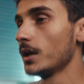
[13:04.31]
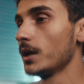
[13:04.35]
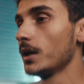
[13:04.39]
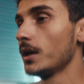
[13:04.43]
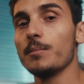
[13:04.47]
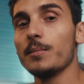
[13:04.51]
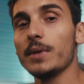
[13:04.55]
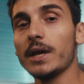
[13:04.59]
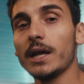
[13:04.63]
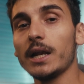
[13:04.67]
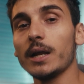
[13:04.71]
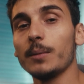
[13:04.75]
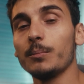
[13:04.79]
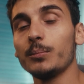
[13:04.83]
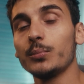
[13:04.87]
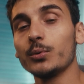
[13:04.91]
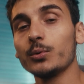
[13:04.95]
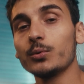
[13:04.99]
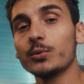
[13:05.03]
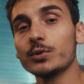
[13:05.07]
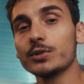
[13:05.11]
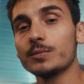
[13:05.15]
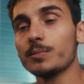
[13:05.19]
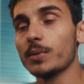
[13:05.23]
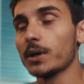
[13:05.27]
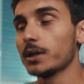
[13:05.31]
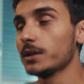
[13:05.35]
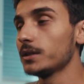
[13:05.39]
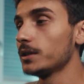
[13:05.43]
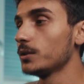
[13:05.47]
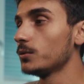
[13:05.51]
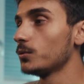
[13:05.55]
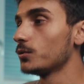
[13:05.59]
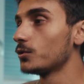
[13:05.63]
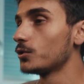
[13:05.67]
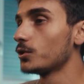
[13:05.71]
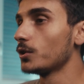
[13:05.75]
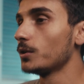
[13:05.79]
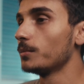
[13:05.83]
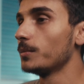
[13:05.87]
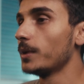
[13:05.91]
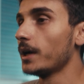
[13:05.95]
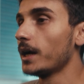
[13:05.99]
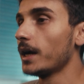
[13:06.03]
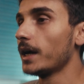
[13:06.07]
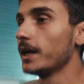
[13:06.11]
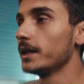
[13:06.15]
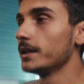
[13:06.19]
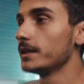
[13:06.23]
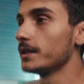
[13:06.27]
mais la plus grosse partie du job
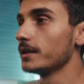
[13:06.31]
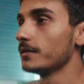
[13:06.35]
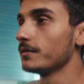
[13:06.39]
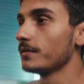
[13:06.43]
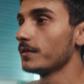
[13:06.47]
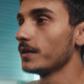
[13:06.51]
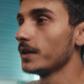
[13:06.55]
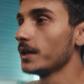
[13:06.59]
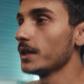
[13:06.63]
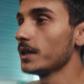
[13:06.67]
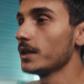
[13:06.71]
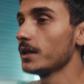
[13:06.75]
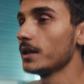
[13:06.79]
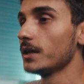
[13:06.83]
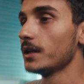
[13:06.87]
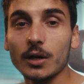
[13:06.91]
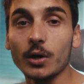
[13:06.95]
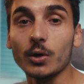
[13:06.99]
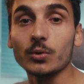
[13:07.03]
a été faite.